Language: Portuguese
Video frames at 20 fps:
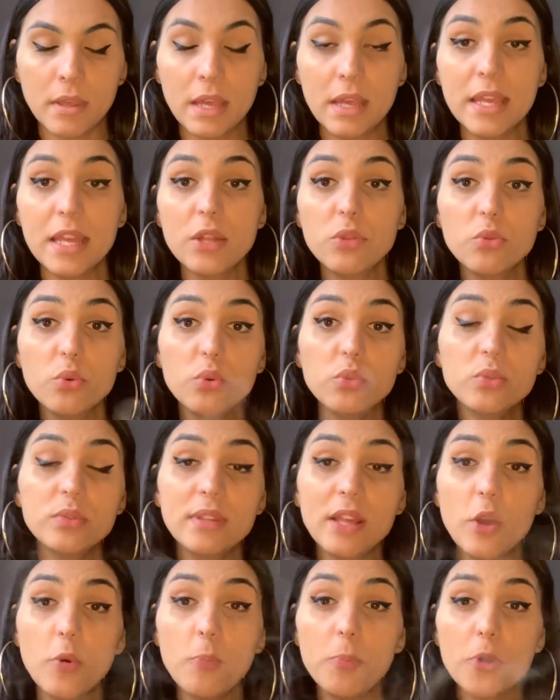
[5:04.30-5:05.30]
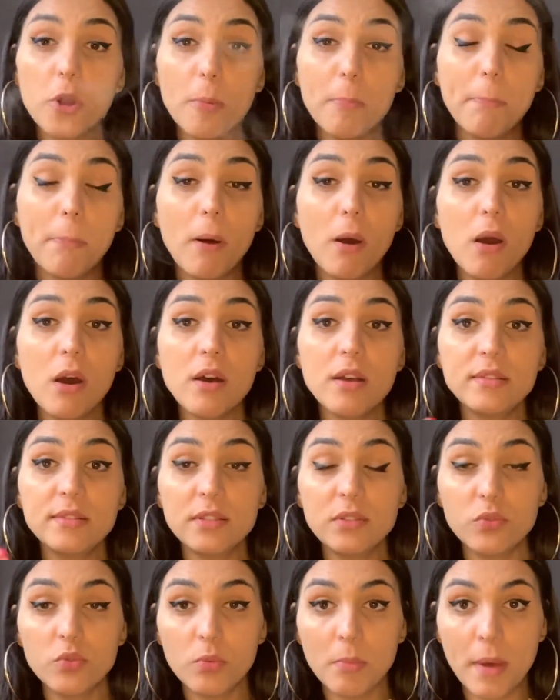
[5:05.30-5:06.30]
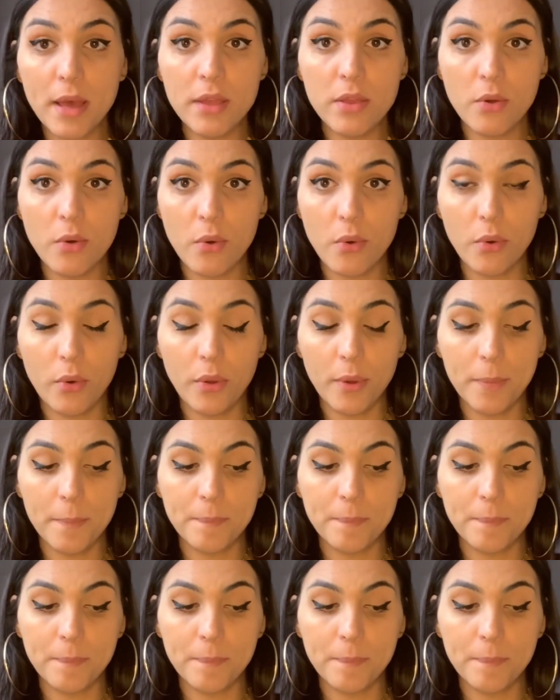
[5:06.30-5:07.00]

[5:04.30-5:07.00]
Que tudo tem um propósito maior.